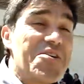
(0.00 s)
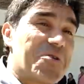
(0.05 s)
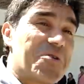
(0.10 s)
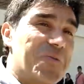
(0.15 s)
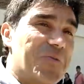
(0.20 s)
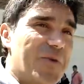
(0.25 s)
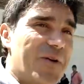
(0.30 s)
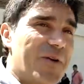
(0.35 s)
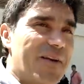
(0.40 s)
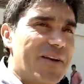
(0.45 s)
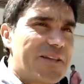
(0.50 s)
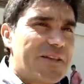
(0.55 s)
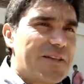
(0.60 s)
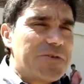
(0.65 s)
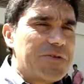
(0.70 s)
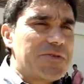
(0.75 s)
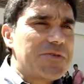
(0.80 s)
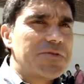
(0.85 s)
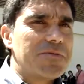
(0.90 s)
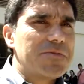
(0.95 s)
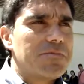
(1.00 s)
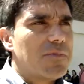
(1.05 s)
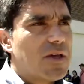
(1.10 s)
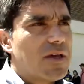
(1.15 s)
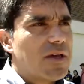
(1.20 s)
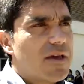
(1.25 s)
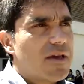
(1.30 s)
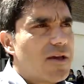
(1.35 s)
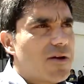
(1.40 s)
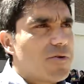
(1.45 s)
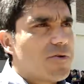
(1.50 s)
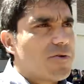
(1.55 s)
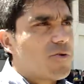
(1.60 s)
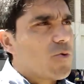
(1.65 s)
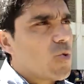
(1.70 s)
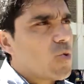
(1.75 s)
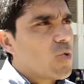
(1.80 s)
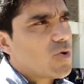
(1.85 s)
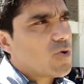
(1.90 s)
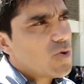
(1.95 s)
como esto me quedé con
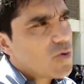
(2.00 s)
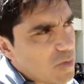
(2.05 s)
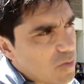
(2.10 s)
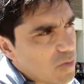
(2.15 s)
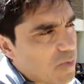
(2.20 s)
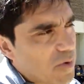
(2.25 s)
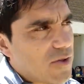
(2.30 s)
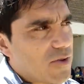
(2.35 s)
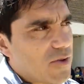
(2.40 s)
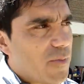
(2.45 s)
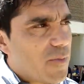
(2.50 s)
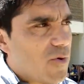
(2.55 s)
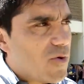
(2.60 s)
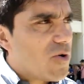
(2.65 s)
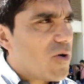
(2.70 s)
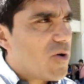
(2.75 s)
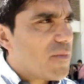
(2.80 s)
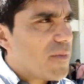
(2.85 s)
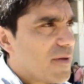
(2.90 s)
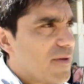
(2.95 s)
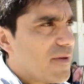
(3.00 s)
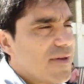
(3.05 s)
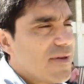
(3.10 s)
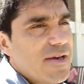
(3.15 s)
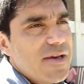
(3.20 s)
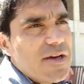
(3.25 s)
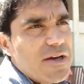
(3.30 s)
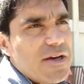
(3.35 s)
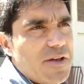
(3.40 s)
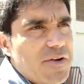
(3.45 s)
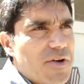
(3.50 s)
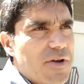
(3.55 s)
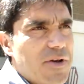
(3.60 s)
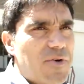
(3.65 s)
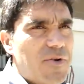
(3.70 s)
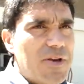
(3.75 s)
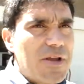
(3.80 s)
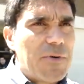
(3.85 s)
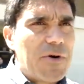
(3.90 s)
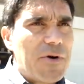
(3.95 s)
gusto un poquito a poco. A mí creo que
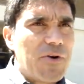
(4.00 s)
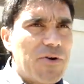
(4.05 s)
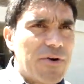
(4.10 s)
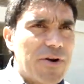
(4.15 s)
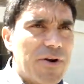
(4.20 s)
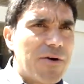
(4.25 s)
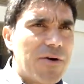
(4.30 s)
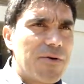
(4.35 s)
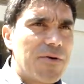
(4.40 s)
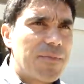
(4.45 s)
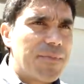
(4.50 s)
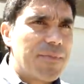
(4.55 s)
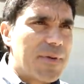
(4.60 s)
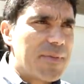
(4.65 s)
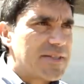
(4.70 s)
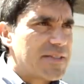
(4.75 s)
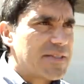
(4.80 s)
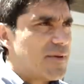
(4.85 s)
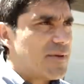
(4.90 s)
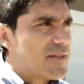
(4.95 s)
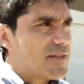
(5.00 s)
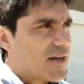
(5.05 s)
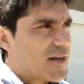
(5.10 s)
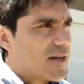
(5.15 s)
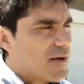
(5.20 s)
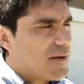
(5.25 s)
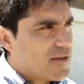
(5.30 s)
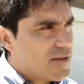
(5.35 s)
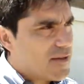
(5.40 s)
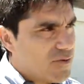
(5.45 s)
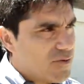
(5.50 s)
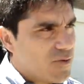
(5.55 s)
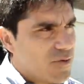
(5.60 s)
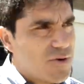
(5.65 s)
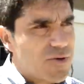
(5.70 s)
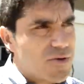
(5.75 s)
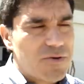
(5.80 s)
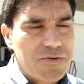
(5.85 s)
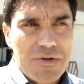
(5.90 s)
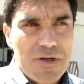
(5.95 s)
podríamos haber logrado el primer semestre el,
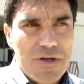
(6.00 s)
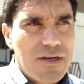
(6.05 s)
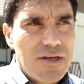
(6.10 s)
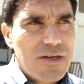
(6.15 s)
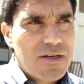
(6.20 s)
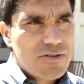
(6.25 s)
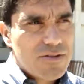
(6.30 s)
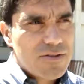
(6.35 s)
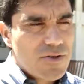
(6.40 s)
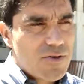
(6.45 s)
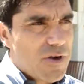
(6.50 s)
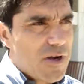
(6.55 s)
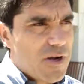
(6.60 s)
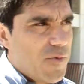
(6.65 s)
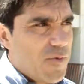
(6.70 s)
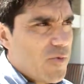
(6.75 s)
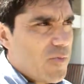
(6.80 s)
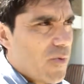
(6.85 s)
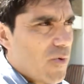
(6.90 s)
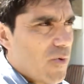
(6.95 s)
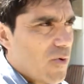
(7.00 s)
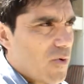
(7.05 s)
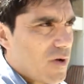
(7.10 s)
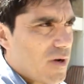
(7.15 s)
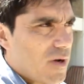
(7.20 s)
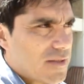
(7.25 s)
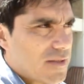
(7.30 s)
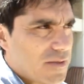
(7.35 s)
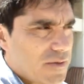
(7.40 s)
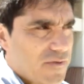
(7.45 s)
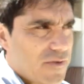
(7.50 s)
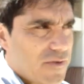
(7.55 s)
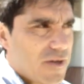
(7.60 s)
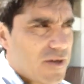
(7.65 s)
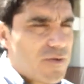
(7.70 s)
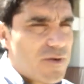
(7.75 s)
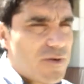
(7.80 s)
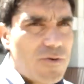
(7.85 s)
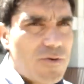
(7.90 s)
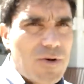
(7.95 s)
título. Se nos escapó un poco en la semifinal
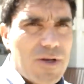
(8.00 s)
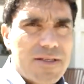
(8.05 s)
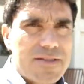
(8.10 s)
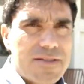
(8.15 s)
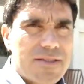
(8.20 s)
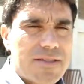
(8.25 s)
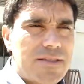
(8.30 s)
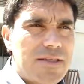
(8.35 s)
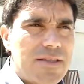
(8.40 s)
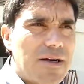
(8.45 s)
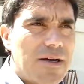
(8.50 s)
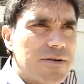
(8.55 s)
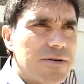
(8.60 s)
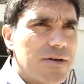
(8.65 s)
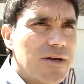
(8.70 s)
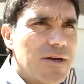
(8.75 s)
con la UAE en Santiago.